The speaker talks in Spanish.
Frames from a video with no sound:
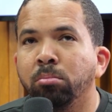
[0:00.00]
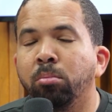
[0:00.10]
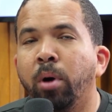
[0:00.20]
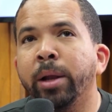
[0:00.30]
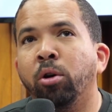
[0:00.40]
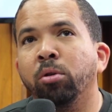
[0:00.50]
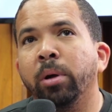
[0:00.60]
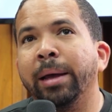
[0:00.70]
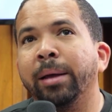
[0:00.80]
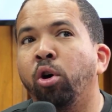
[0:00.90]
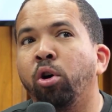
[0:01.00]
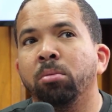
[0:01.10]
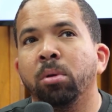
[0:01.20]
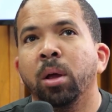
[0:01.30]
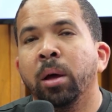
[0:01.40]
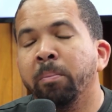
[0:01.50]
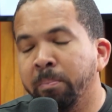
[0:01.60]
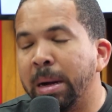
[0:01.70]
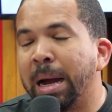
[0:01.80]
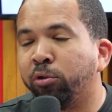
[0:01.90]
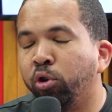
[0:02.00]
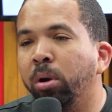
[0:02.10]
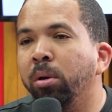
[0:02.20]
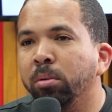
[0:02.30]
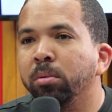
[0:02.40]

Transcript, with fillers: Bueno, eh, no. Gasol.